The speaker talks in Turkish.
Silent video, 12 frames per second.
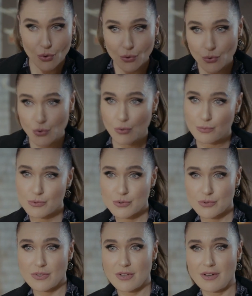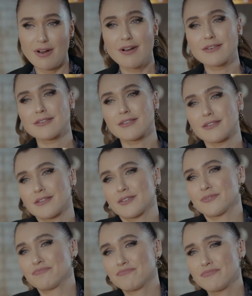döndüğümüzde artık
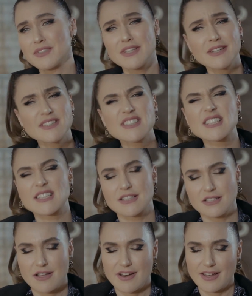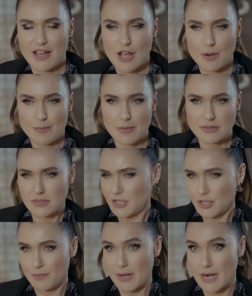senin sırtın yere gelmez
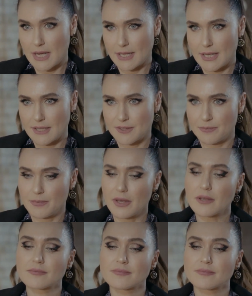hiç merak etme.